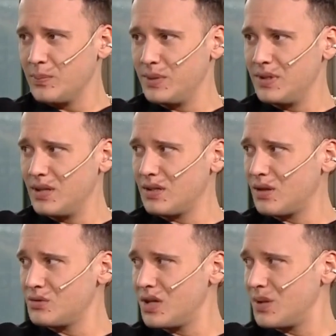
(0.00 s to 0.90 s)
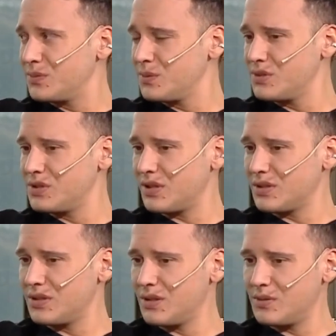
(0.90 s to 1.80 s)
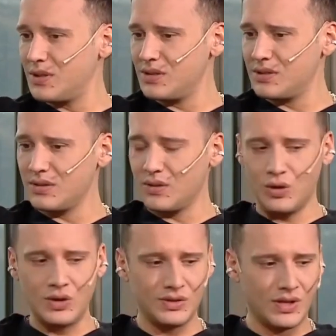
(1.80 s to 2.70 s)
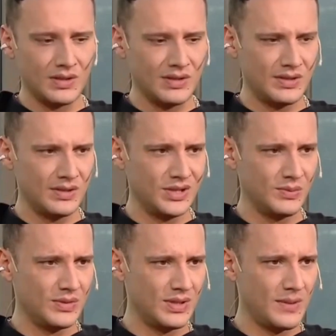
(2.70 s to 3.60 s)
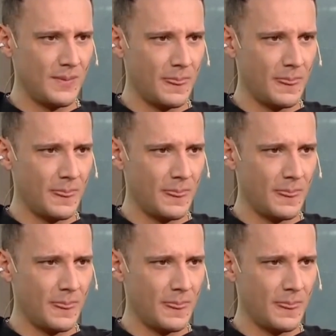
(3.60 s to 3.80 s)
Bir de daha önce yaptığımız şarkılar var. O ya şarkıları şimdi